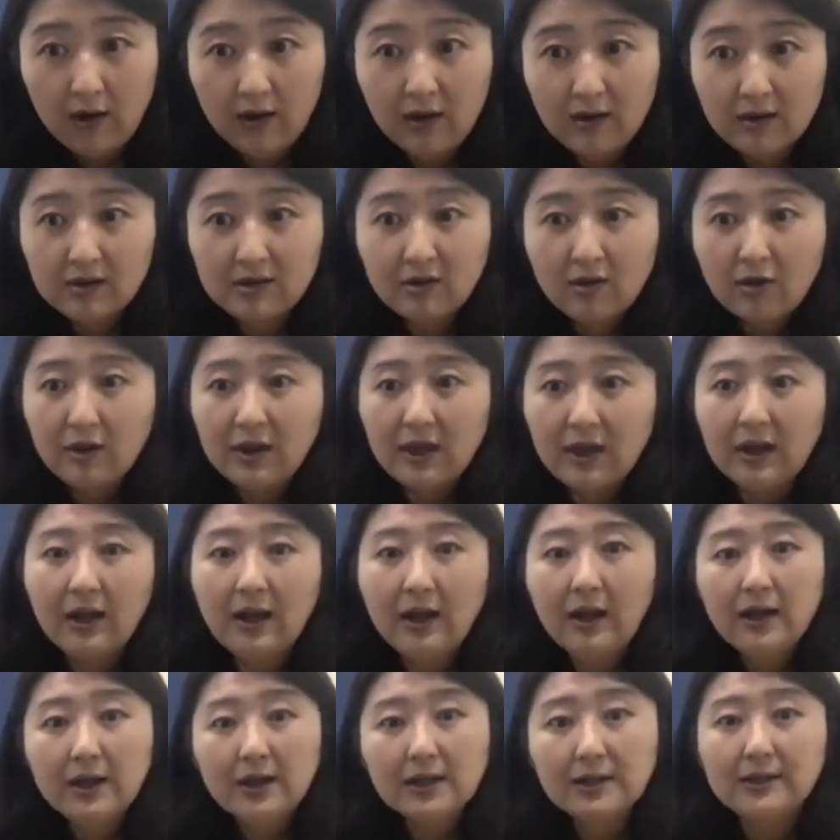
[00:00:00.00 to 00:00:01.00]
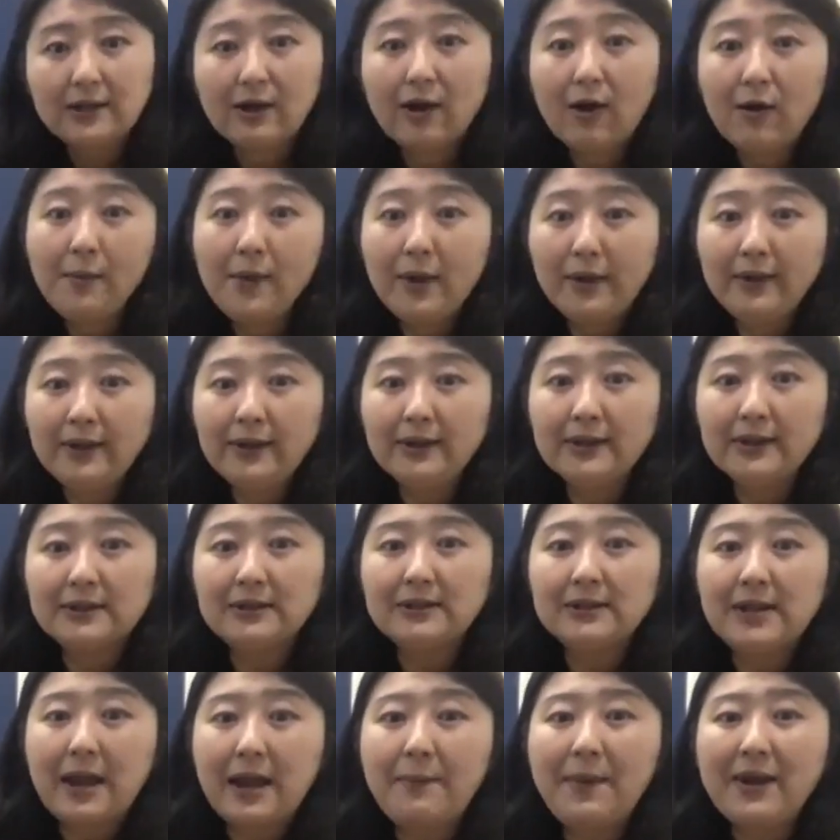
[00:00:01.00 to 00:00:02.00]
그러니까 그러면은 그
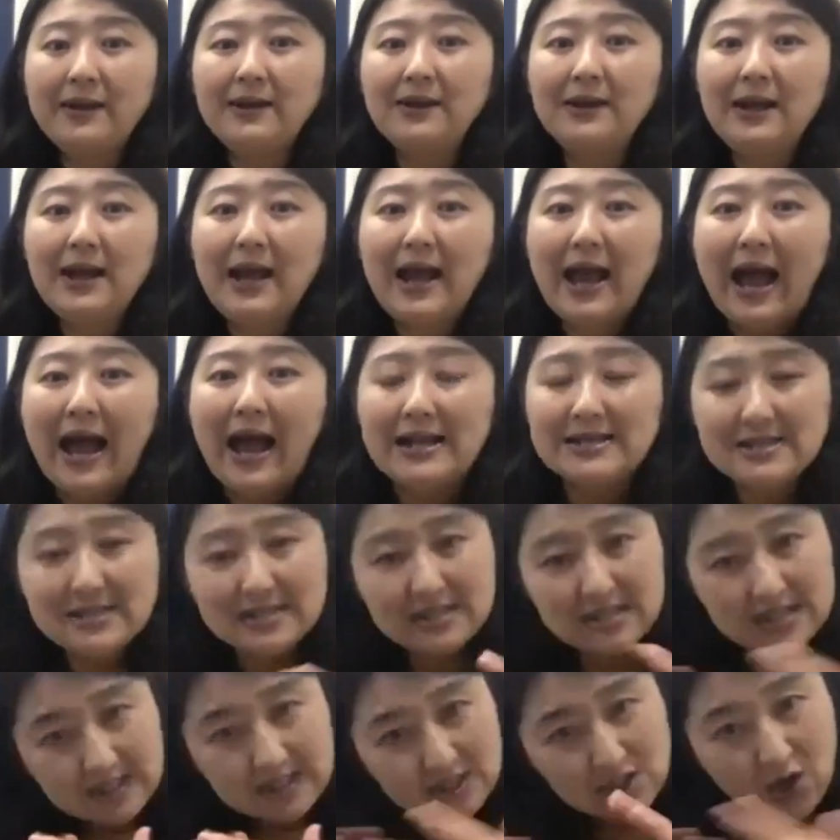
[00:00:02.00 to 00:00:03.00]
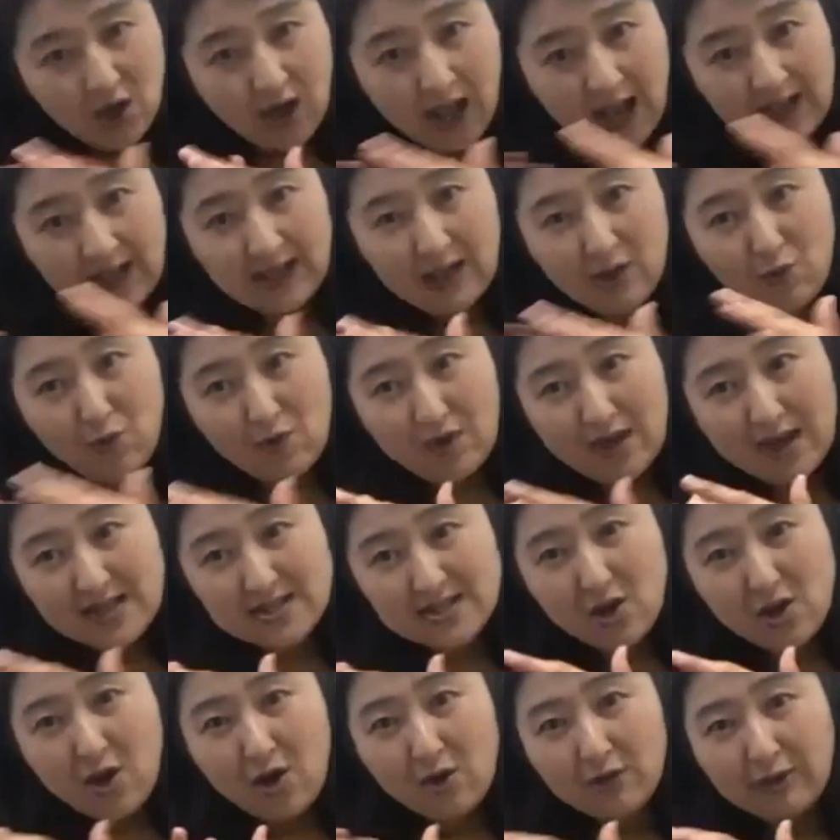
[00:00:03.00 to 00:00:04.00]
레벨을 측정하기 위해서